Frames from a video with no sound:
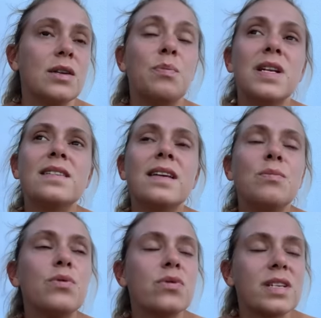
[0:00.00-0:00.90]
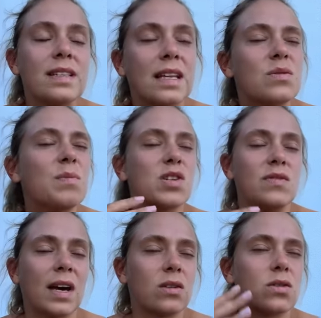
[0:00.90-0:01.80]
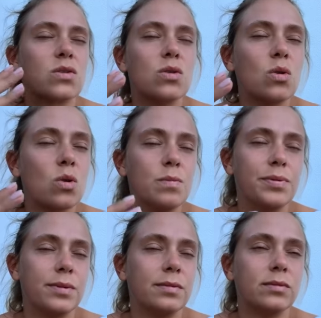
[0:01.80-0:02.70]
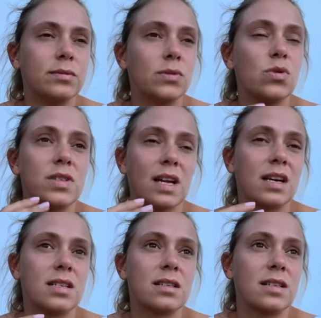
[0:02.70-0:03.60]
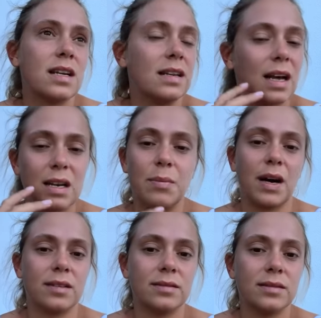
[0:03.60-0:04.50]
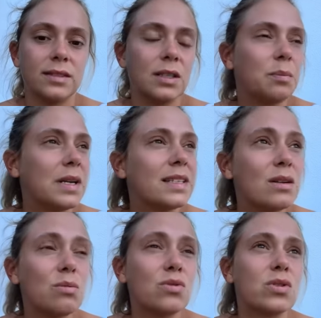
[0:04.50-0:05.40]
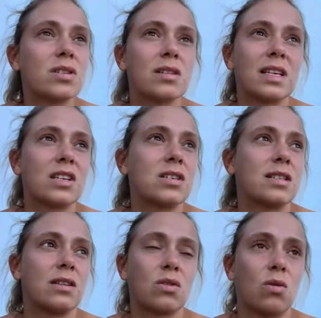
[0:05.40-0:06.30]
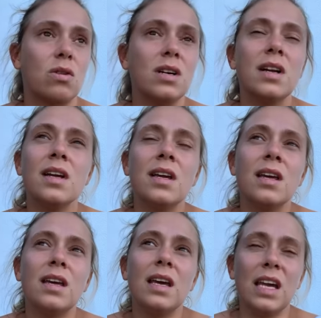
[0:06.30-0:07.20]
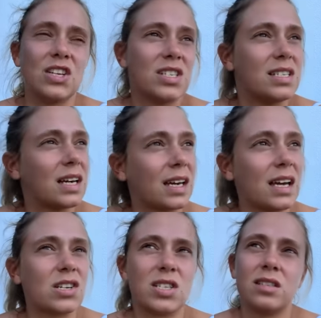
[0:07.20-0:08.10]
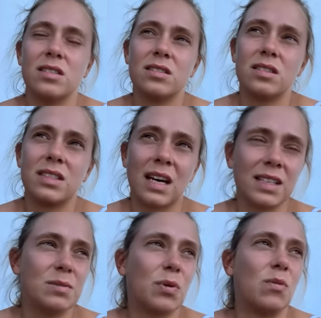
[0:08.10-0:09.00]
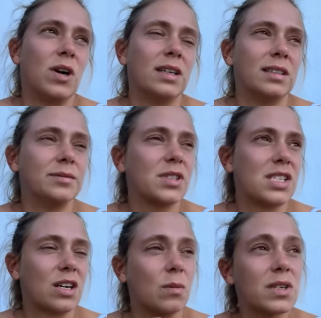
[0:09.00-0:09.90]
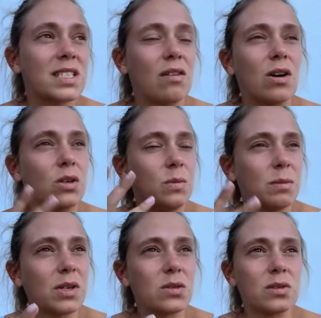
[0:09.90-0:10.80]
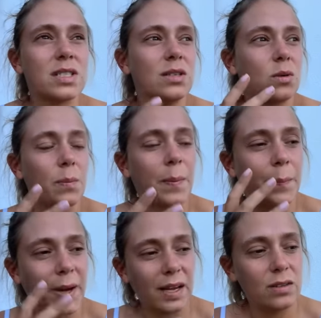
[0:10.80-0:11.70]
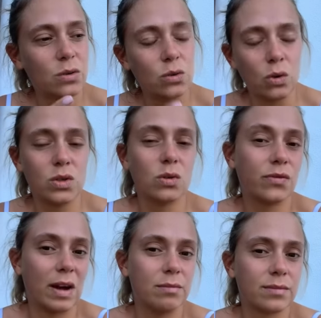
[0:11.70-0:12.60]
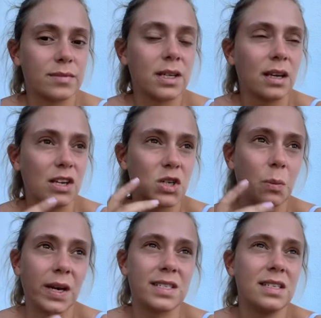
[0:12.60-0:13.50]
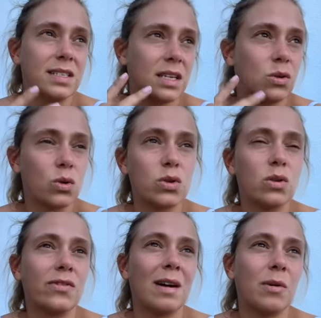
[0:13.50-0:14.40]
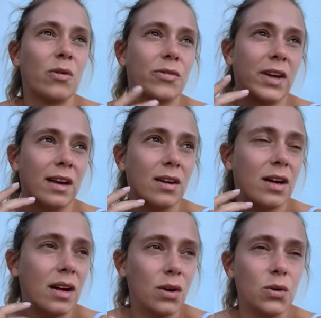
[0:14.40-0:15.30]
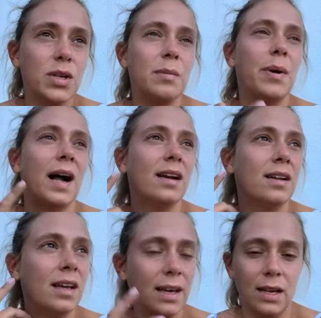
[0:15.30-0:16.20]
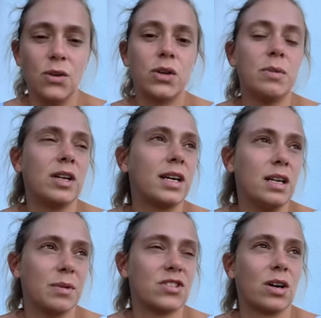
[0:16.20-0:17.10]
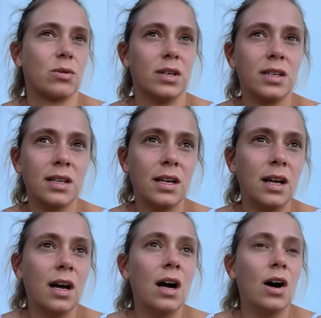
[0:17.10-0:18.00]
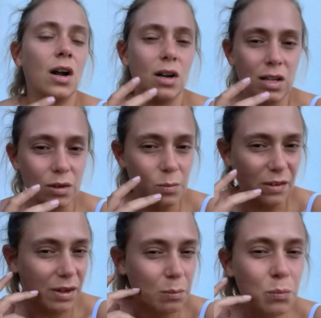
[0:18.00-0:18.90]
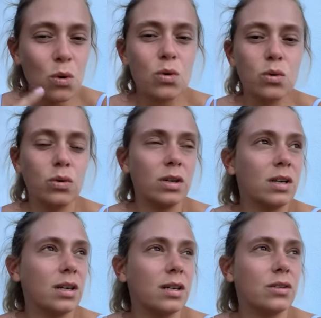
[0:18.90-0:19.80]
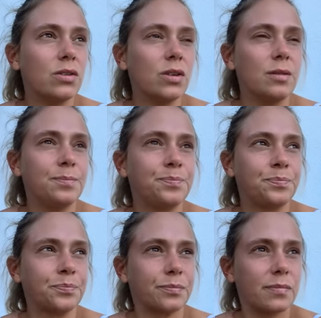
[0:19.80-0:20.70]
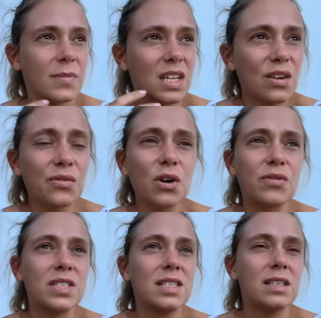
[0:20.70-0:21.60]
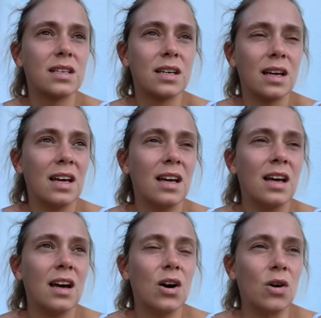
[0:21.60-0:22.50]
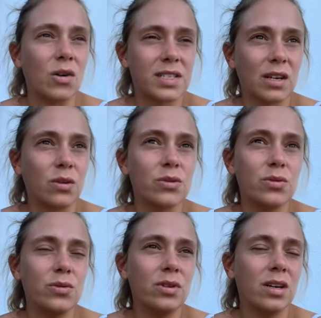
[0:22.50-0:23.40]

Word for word: Depuis le début, cette atmosphère dans ce groupe de stage n'allait pas. Depuis le début, je sentais que j'étais trop. Et je disais rien, je gardais pour moi. J'ai commencé à avoir le même ressenti auprès de deux autres femmes. Et je précise, ces deux autres femmes ont fait le Népal et le Kilimanjaro. Avec beaucoup de effort physique, on s'est rendu